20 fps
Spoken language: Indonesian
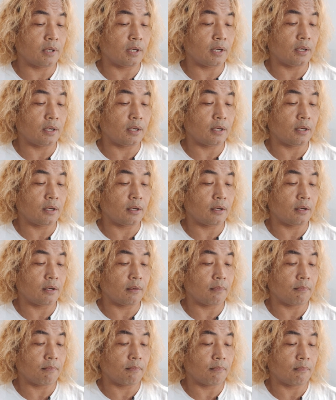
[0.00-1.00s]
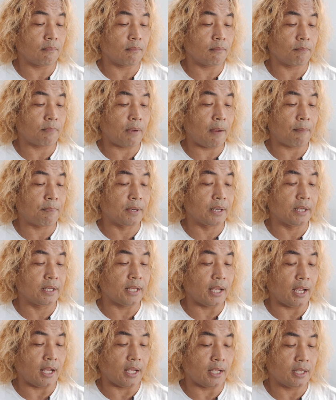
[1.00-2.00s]
uh,
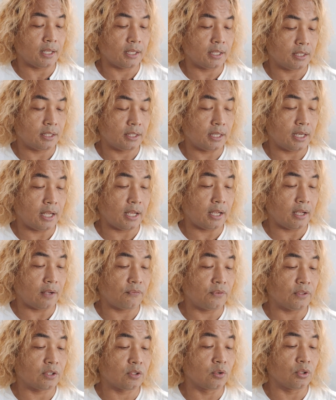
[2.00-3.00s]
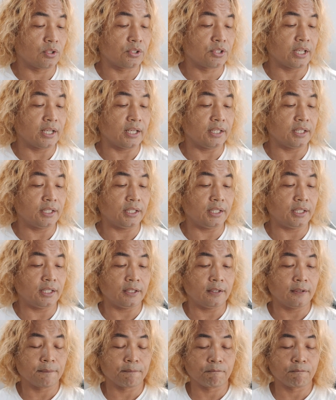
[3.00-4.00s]
pabriknya nah Fit Gojel ini